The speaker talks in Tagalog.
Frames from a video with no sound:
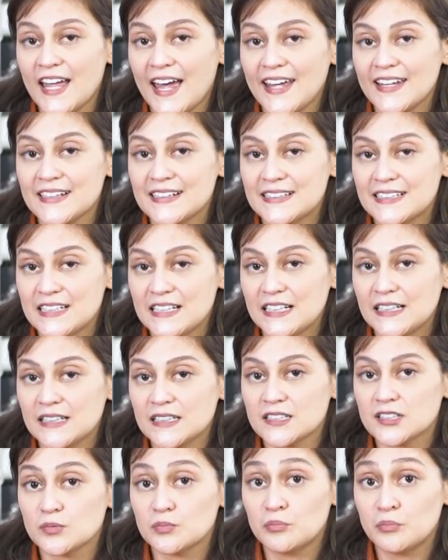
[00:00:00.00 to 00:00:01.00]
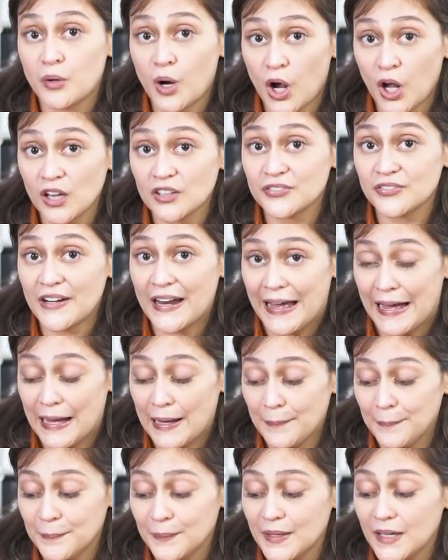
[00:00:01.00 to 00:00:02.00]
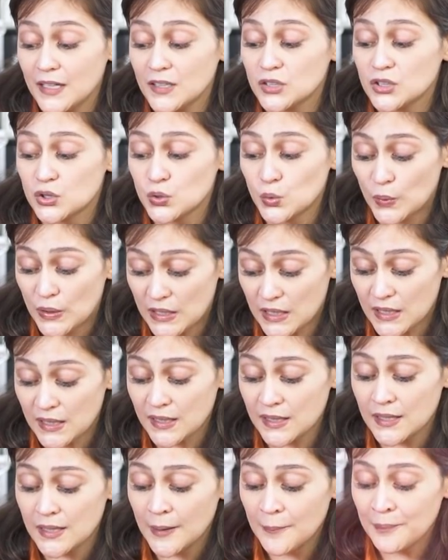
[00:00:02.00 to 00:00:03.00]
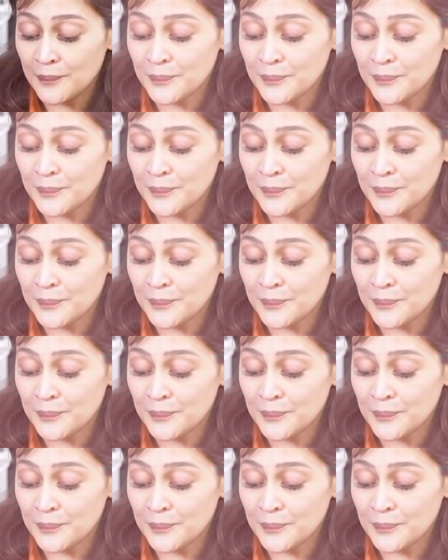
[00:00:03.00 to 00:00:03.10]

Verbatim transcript: 19 small flap in tweed.